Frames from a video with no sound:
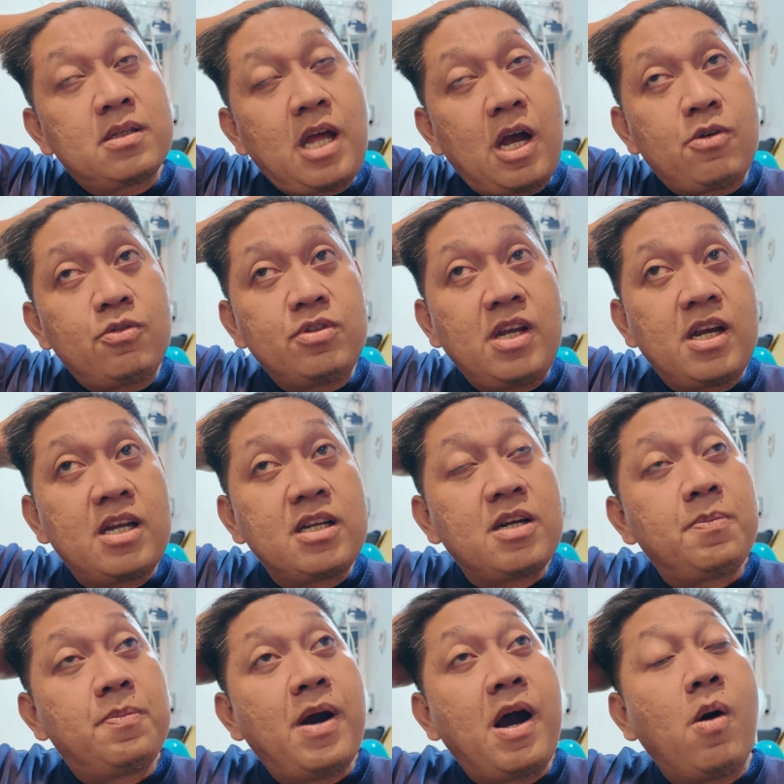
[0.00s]
takutnya kan oh, iya.
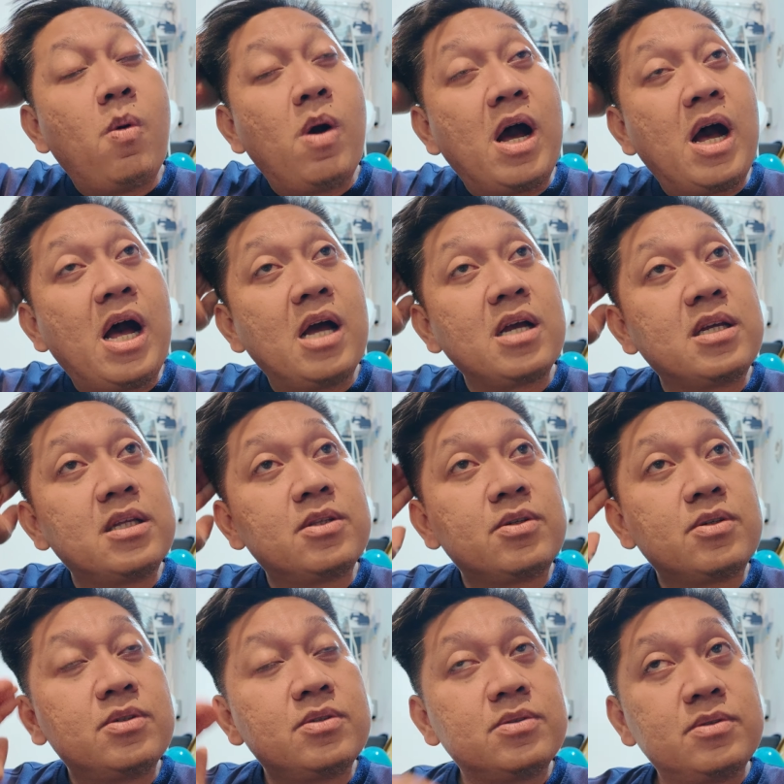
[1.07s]
ke bawah gitu
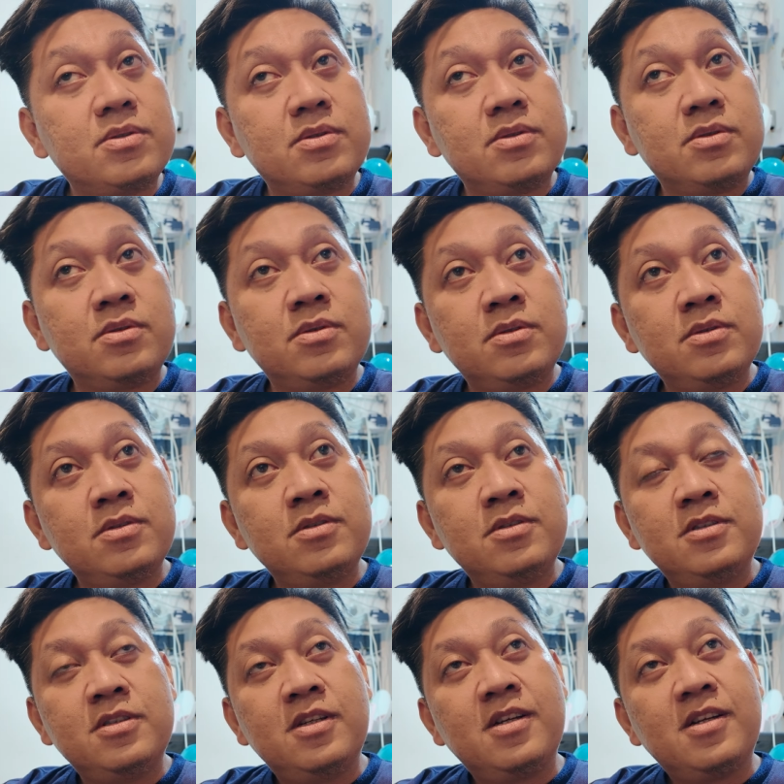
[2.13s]
loh
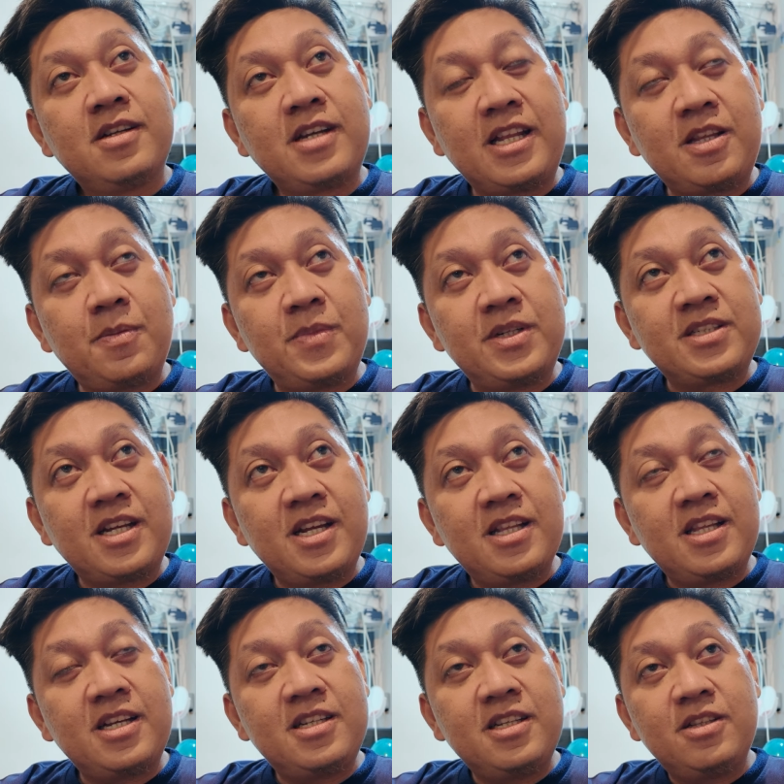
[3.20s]
dan teman
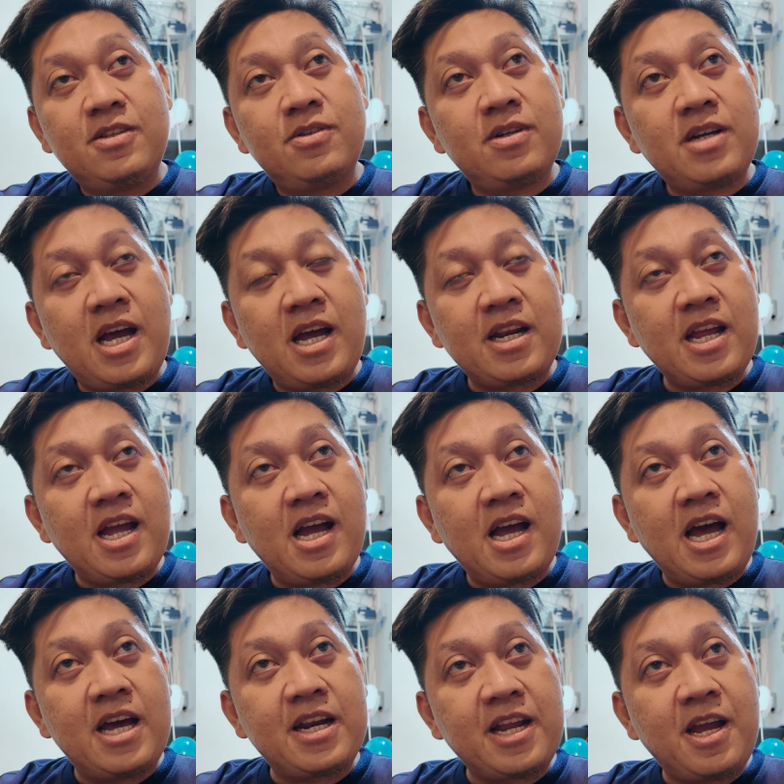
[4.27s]
saya tadi itu area
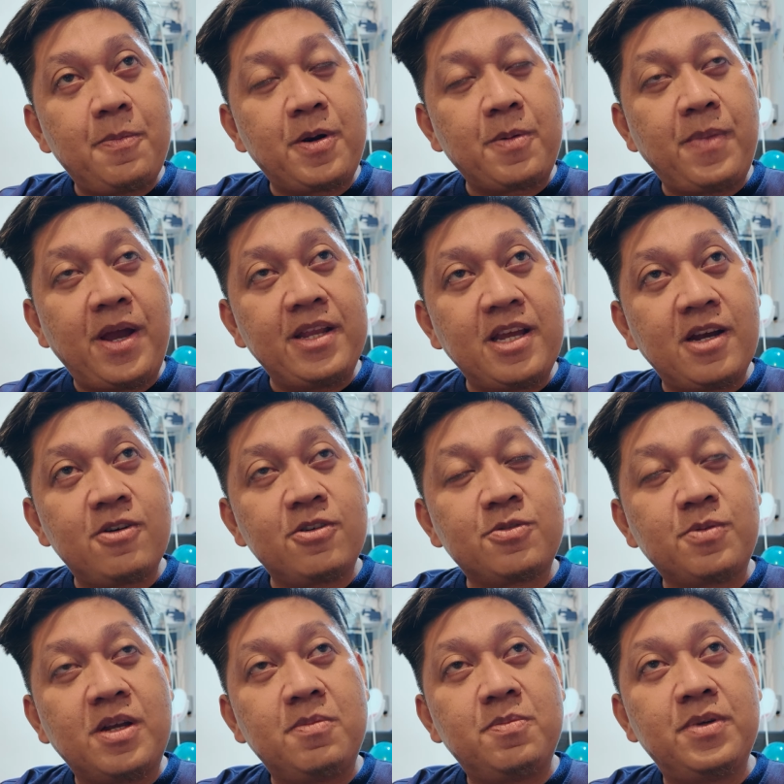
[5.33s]
area bermainnya kos
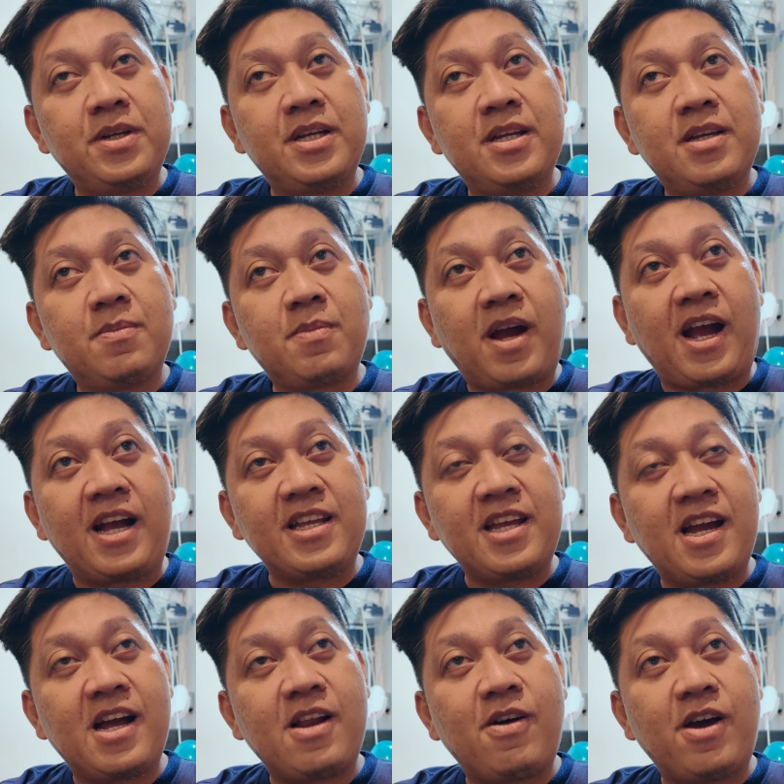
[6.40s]
WB
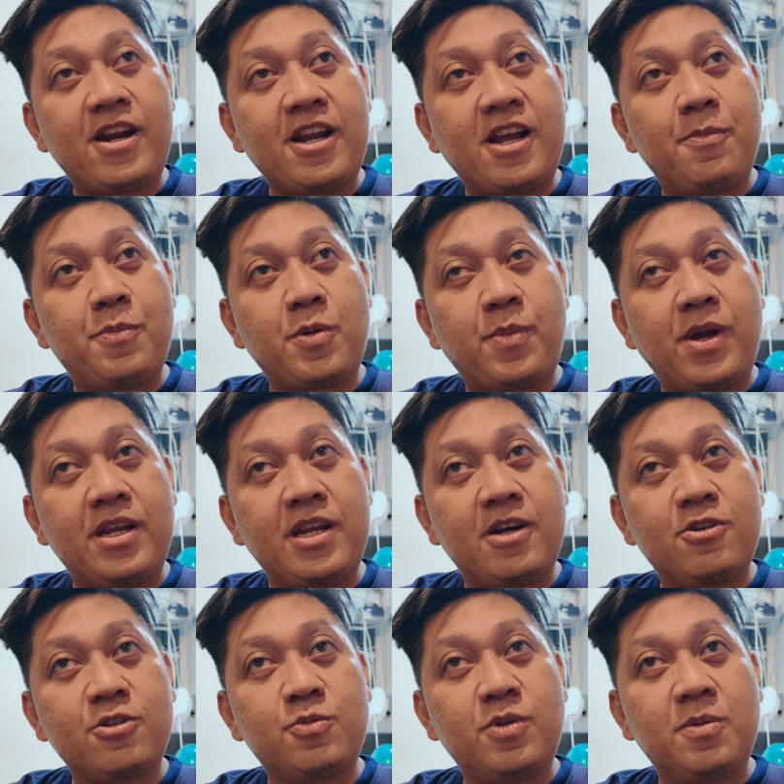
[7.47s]
makanya kalau area bermainnya
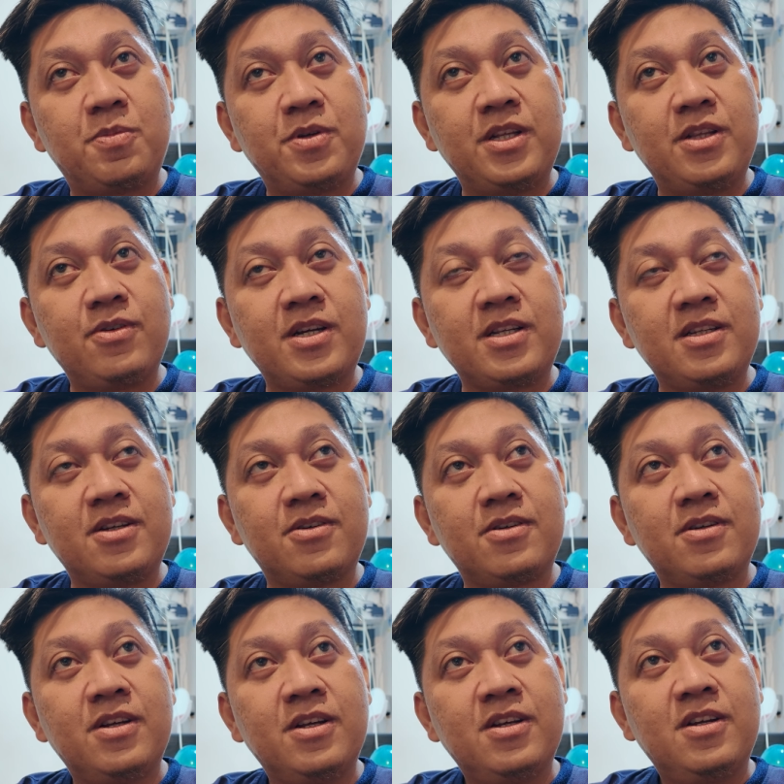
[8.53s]
kos WB itu kan
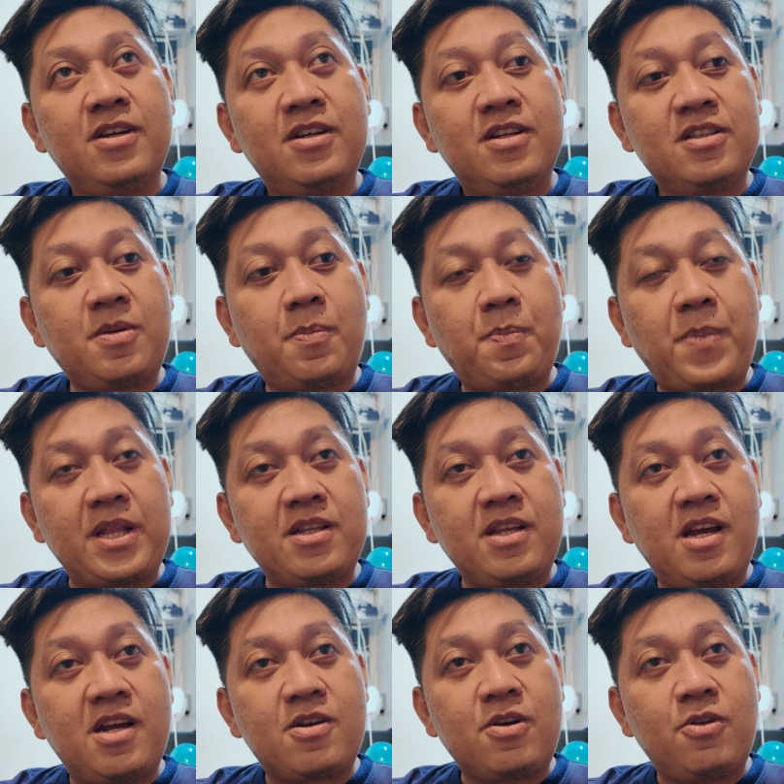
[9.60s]
yo tempat
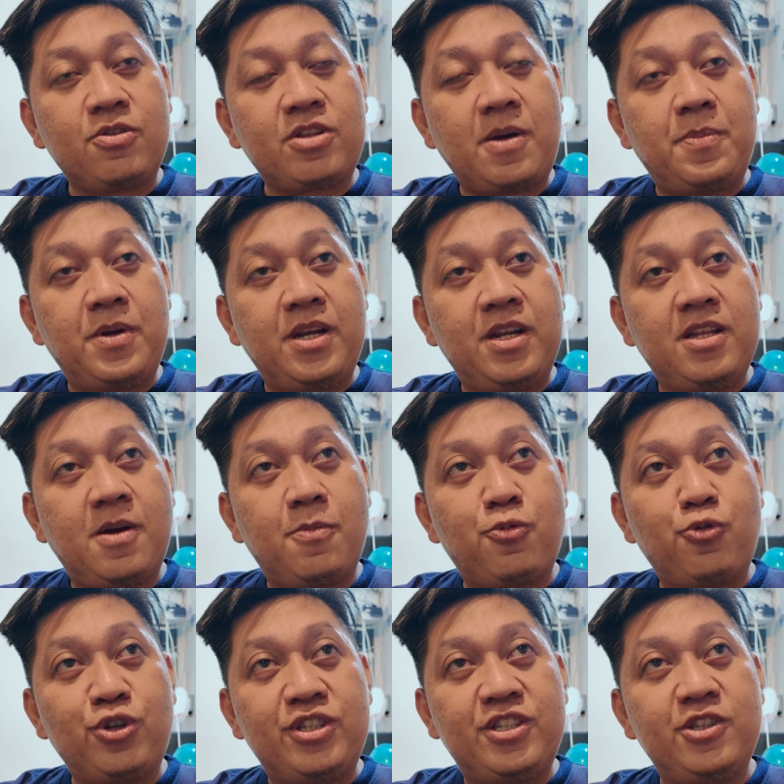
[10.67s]
yang notabene-nya
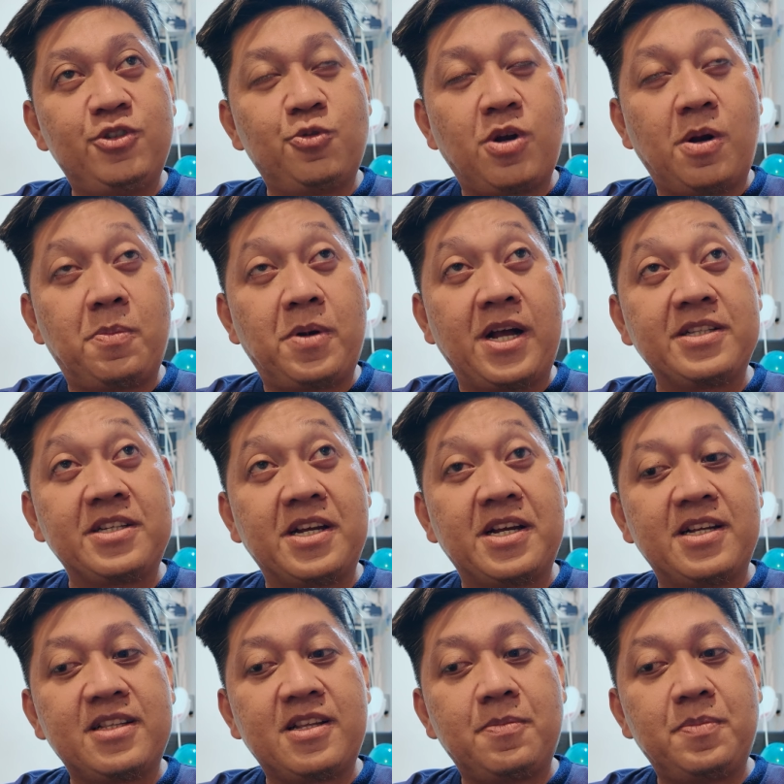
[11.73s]
polisi juga
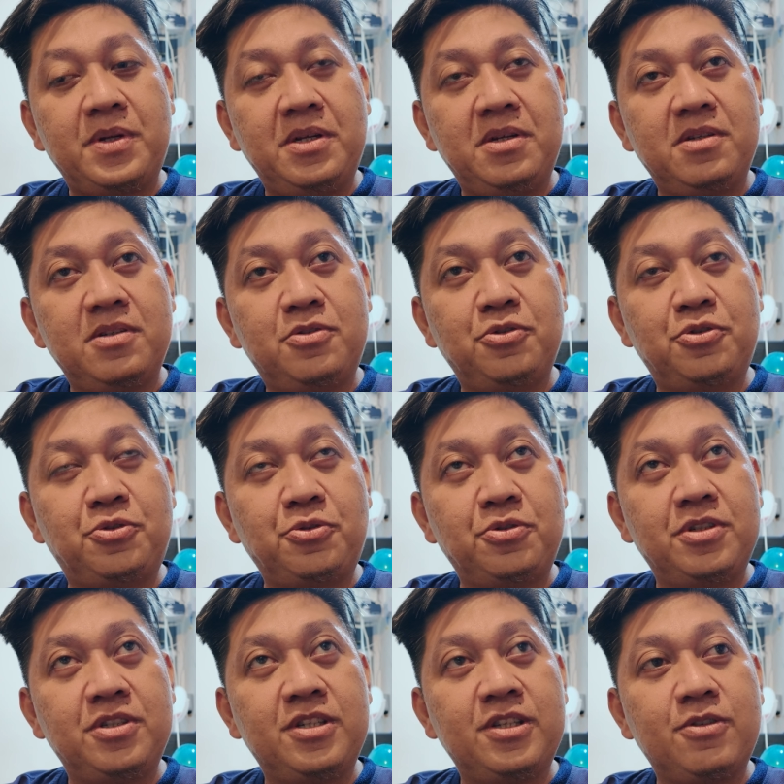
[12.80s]
banyak tapi justru
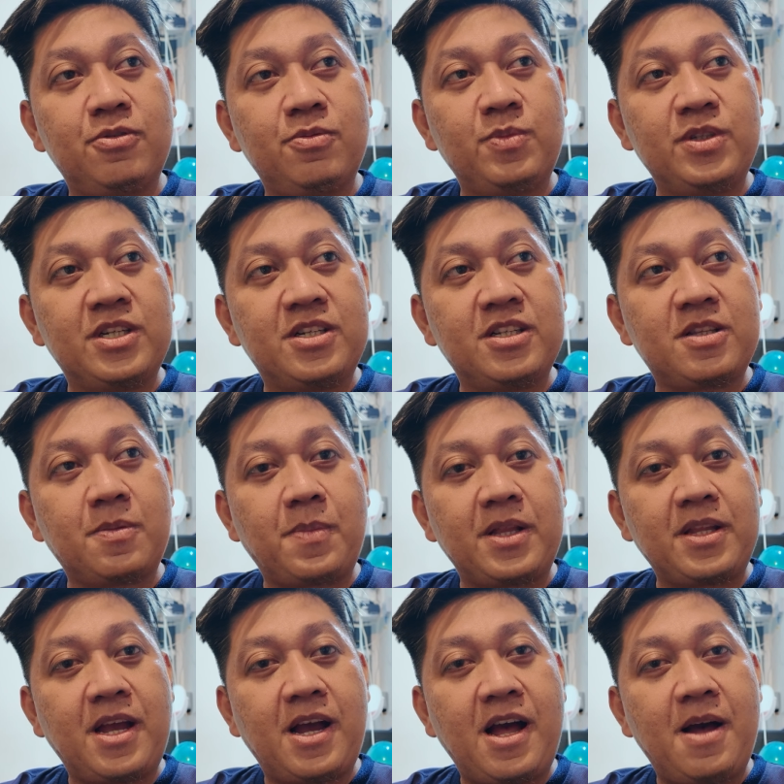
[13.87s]
di situ menjadi
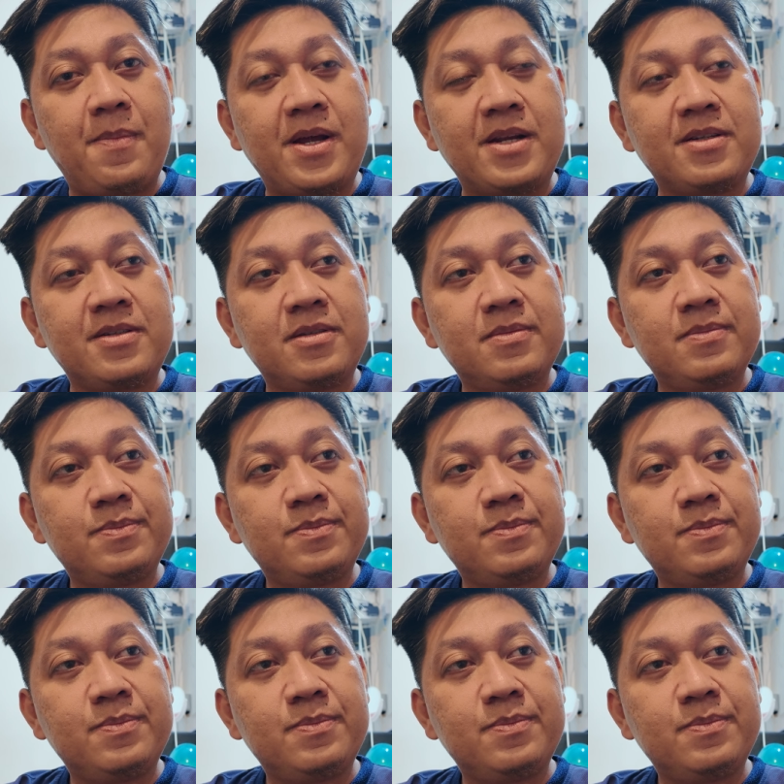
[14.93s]
tempat yang aman